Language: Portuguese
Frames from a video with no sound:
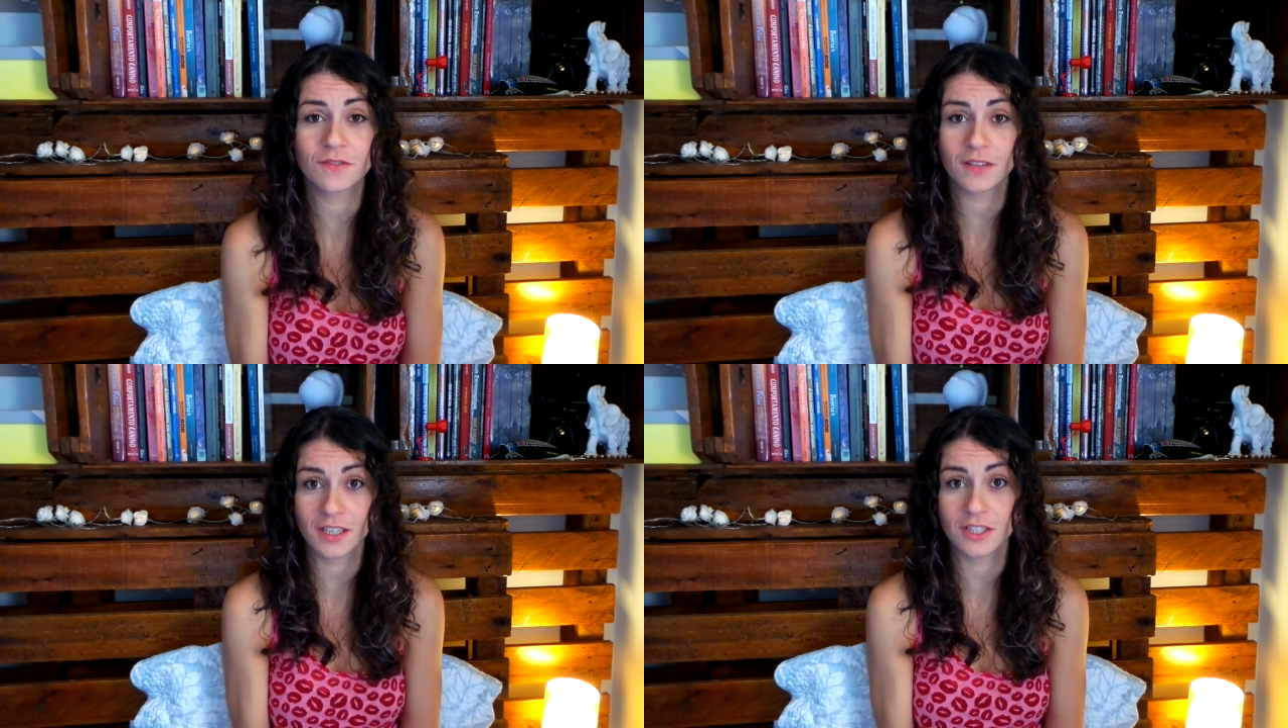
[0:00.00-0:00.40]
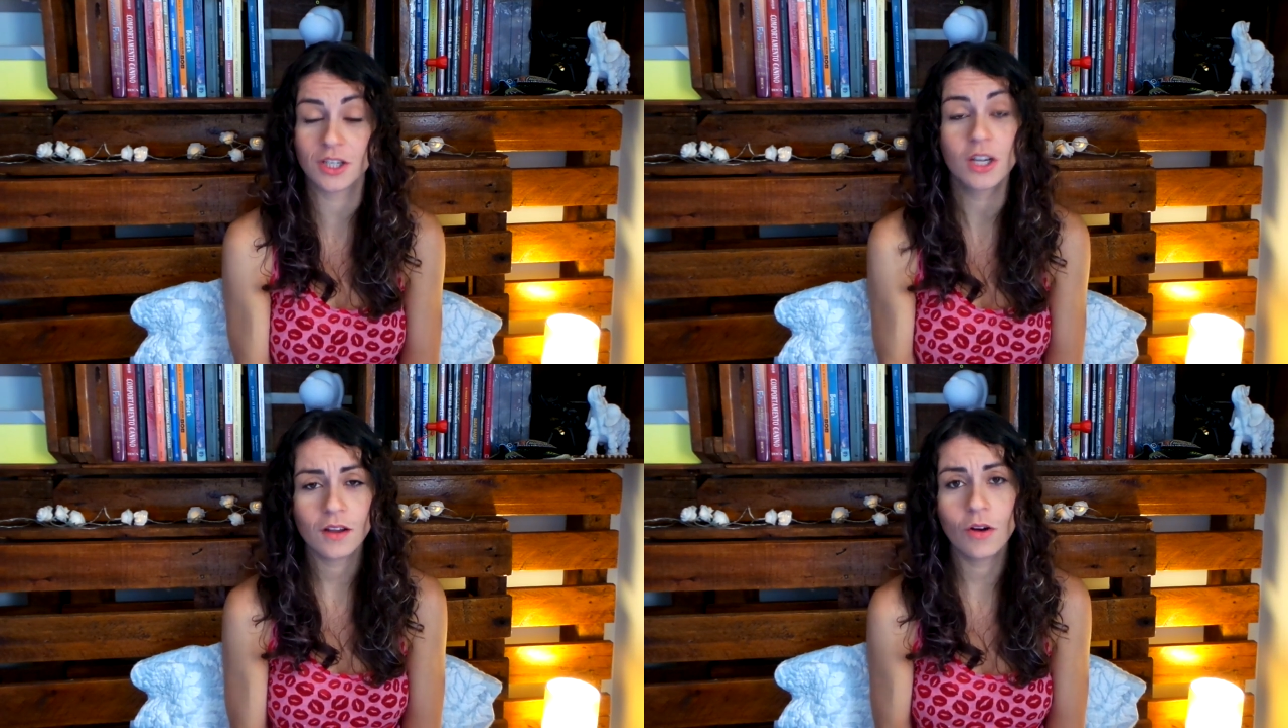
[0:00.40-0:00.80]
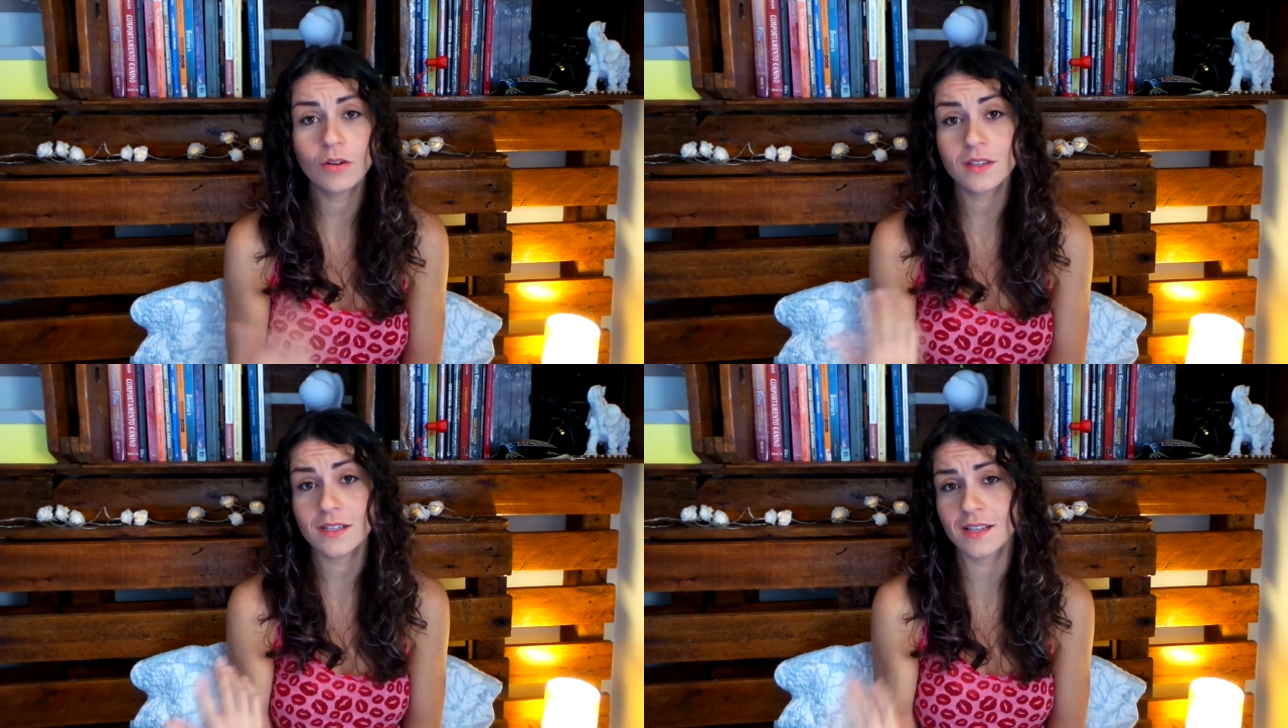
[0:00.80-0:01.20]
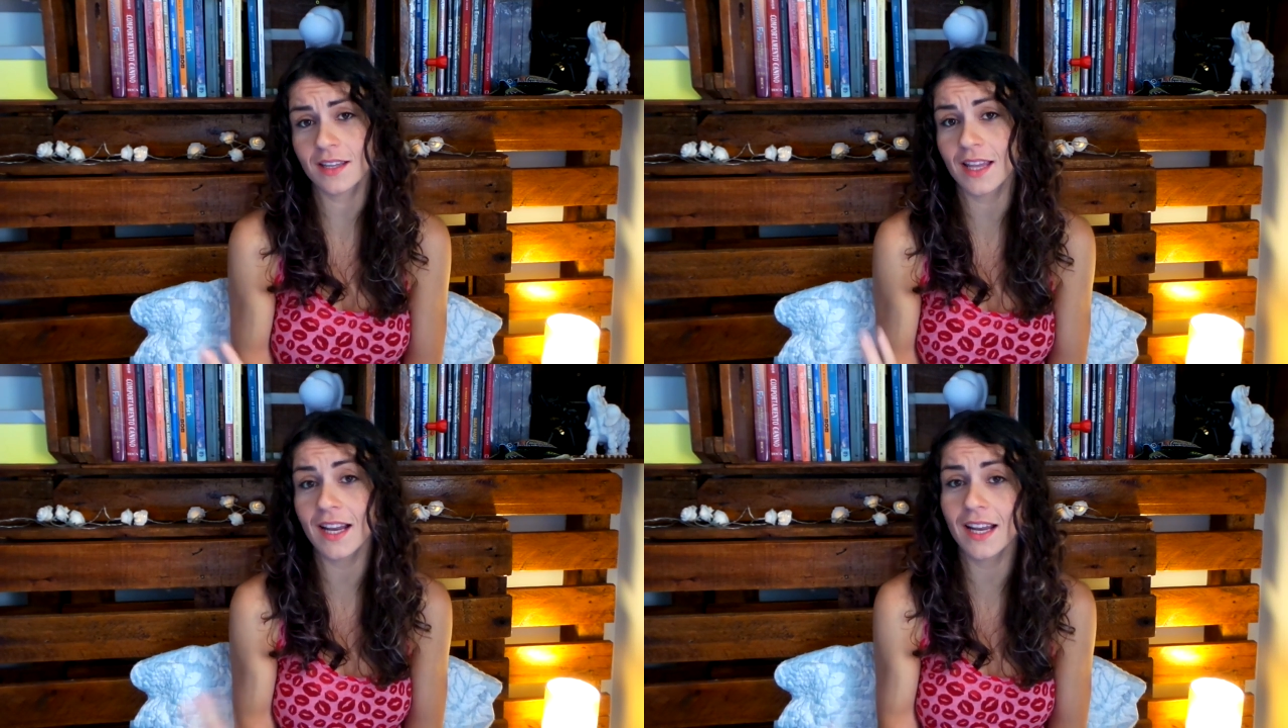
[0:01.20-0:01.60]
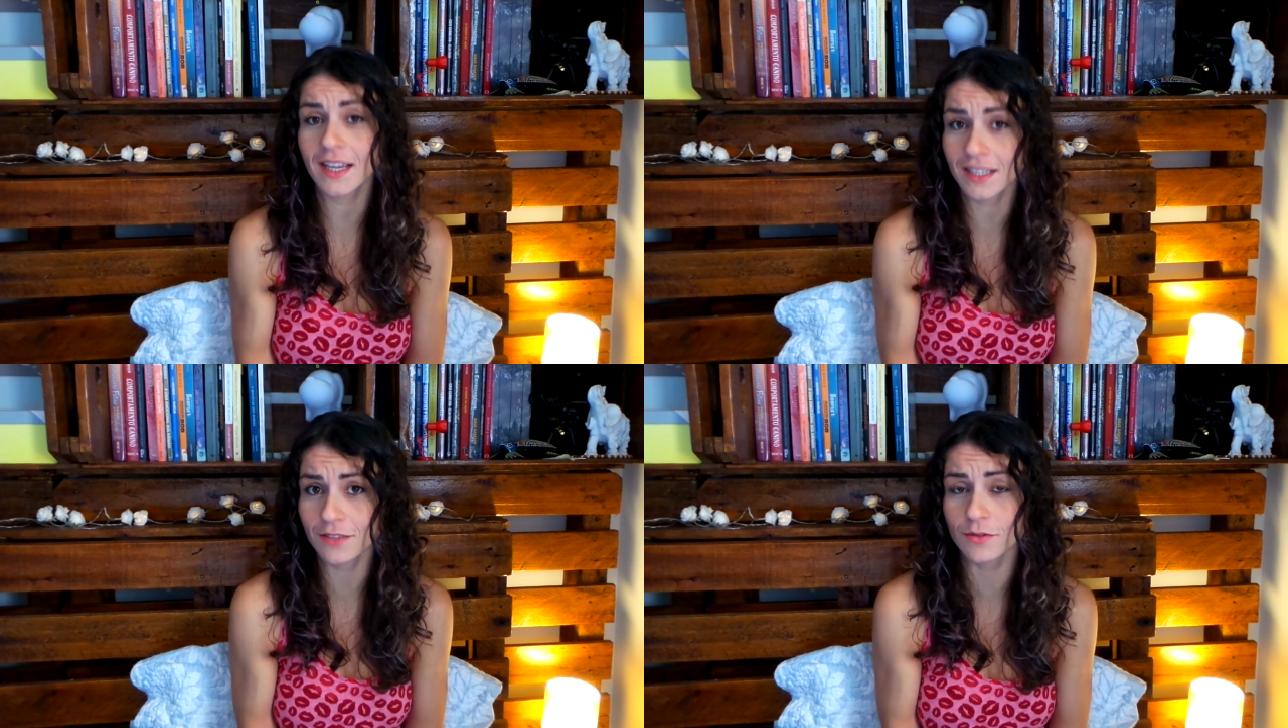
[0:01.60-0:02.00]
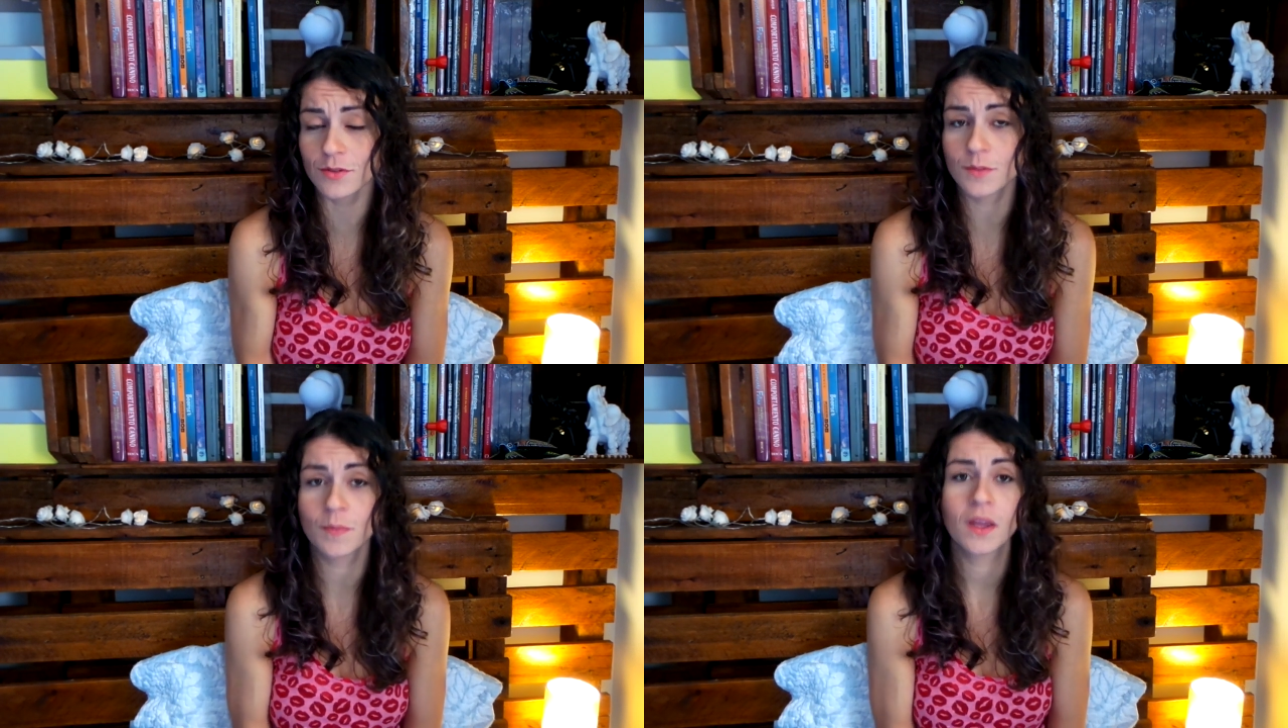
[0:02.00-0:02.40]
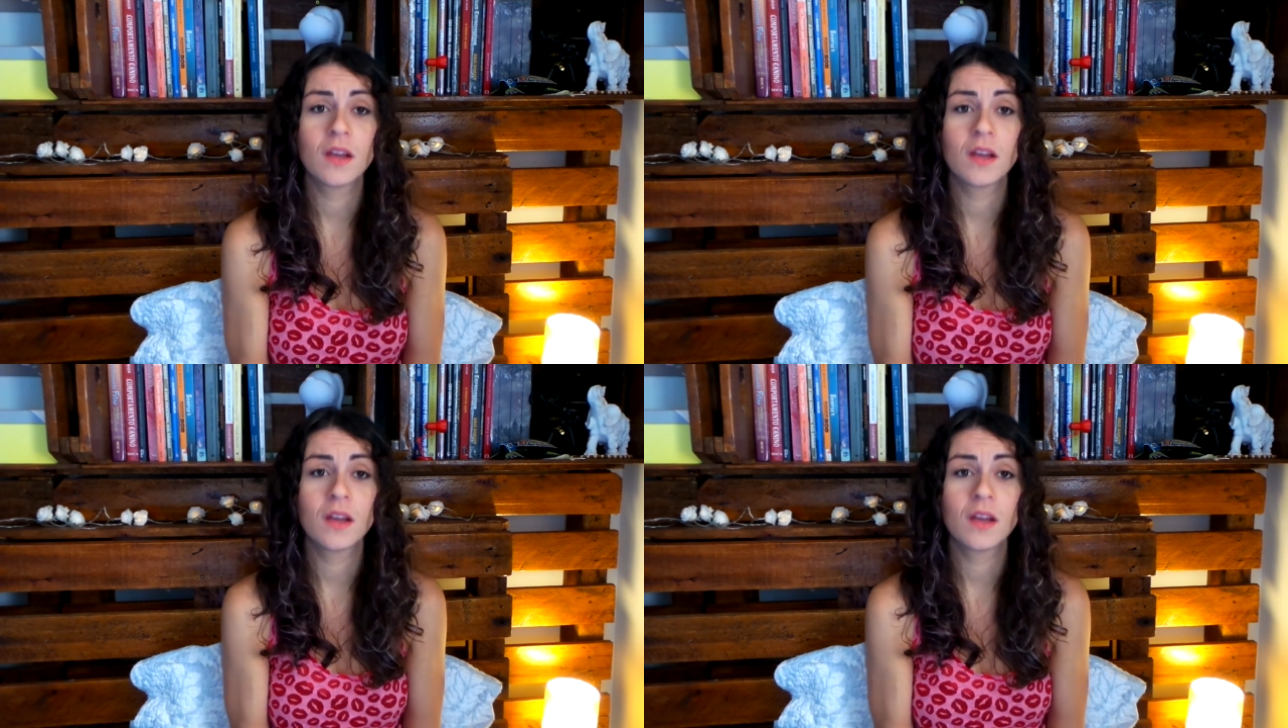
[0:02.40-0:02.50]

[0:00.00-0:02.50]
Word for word: diferente. Outras até leem livros.